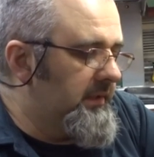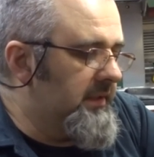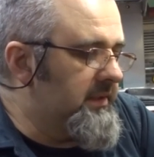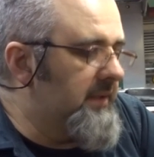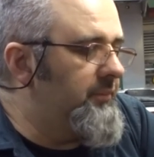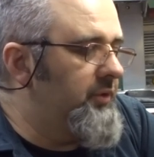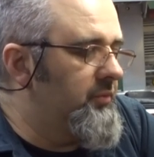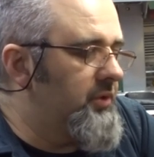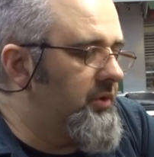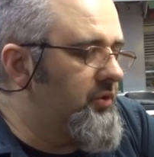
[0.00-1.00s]

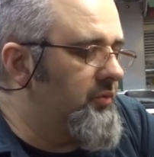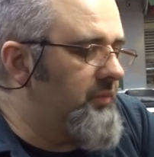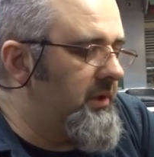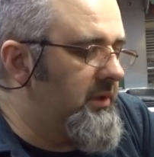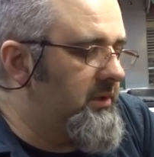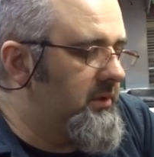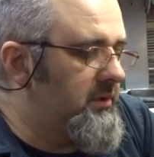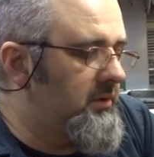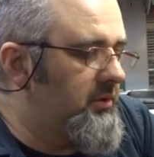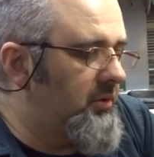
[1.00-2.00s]
Następną rzeczą
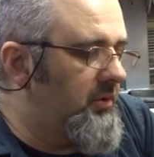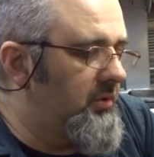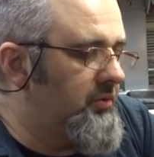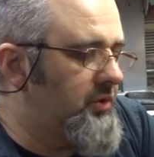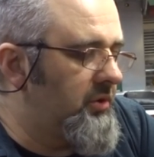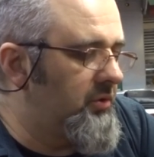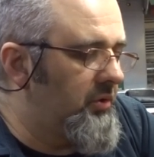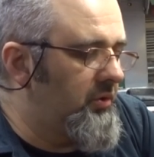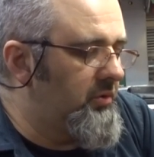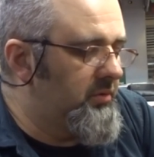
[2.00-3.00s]
jest to, że
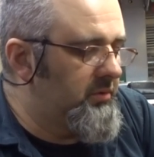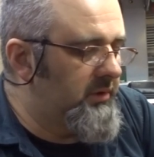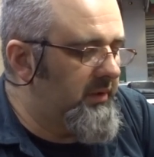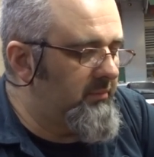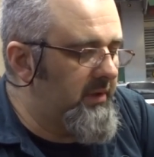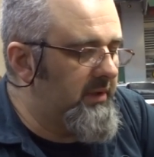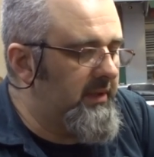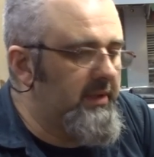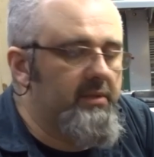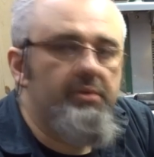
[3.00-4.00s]
do
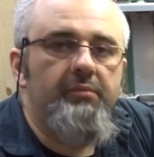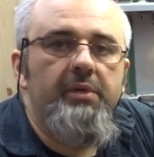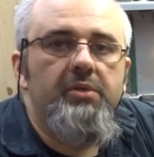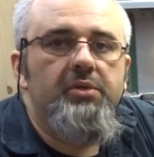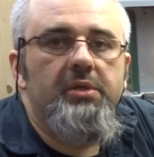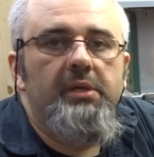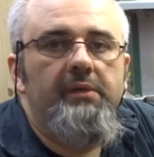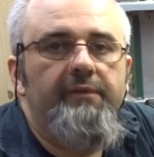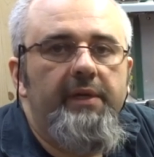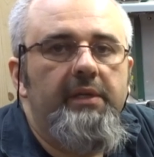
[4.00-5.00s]
dremela są
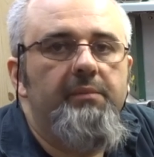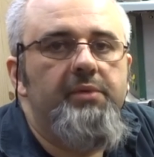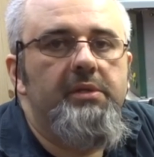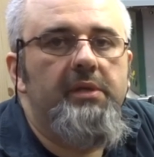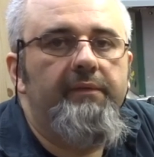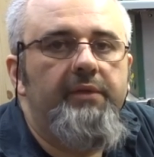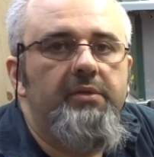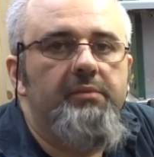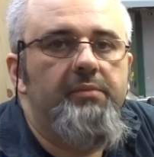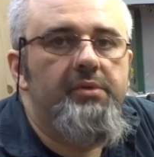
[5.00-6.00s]
jeszcze fajne przystawki,
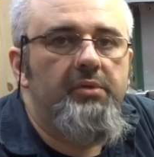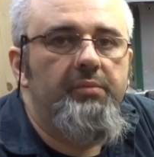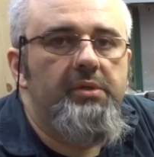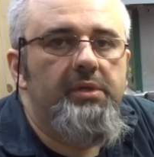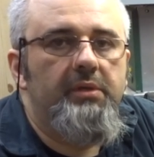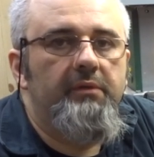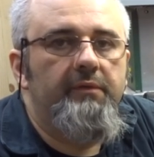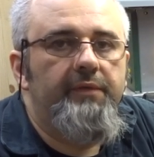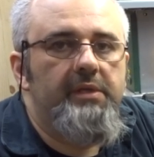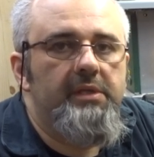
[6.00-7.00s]
żeby zrobić z tego
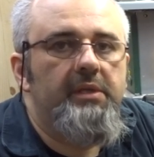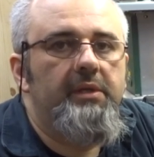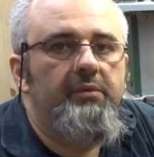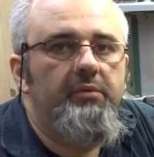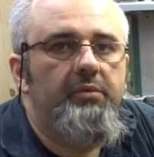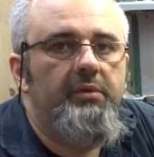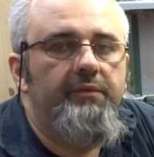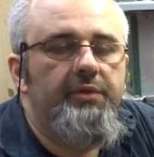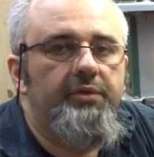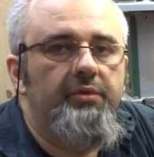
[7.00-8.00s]
frezarkę
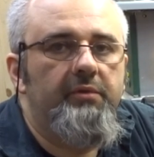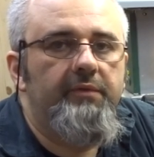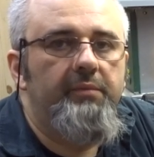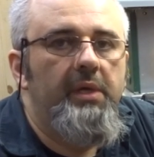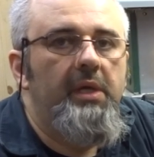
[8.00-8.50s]
górno-wrzecionową